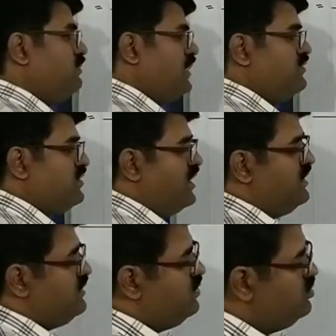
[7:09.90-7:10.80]
पी प्लस
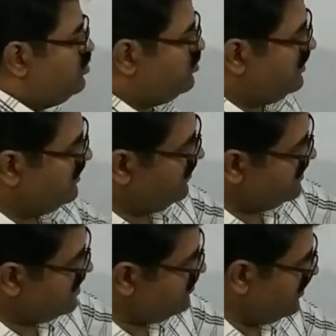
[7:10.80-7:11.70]
साइन क्यू दूसरी दफ़ा
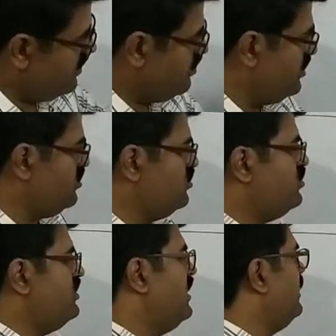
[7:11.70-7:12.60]
यही फार्मूला यूज़ हो